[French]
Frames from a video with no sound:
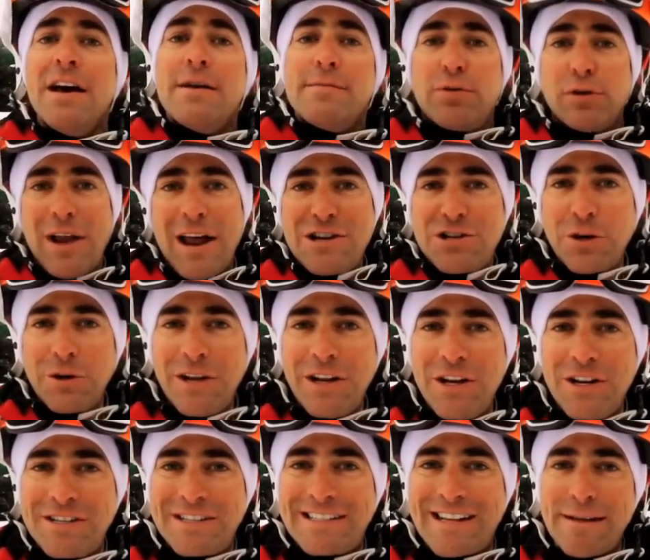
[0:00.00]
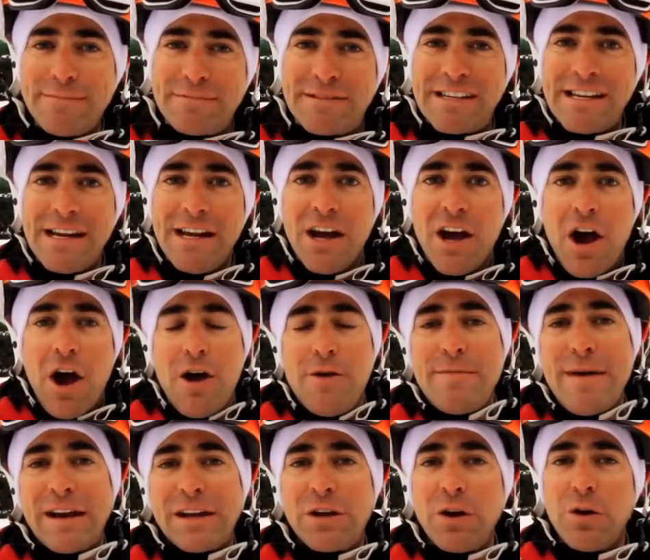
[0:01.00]
Pour la journée de samedi, un
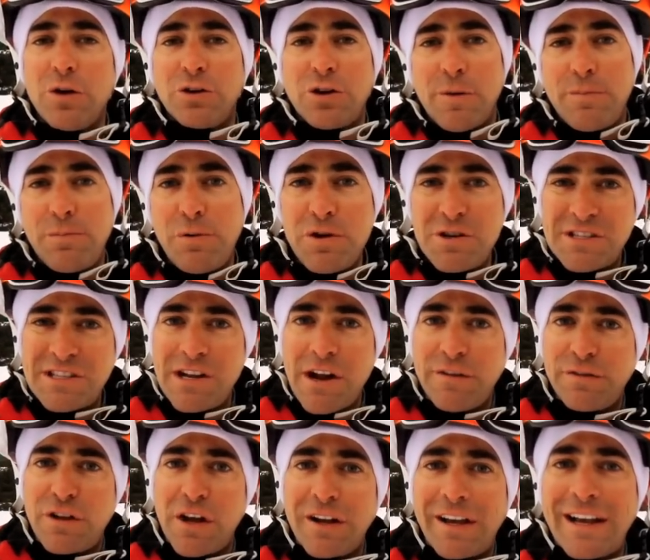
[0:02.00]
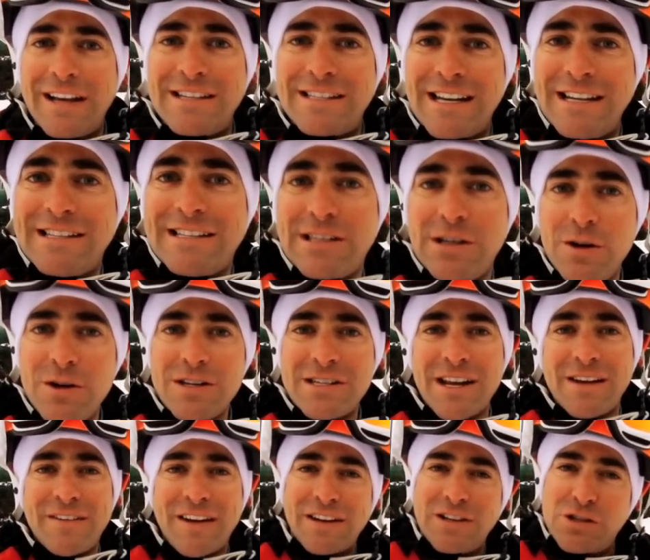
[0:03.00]
mercure de plus 9 degrés Celsius
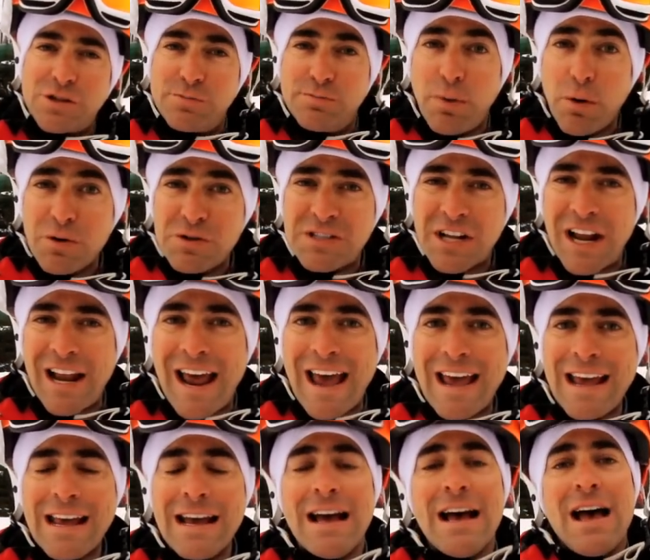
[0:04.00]
avec du beau soleil.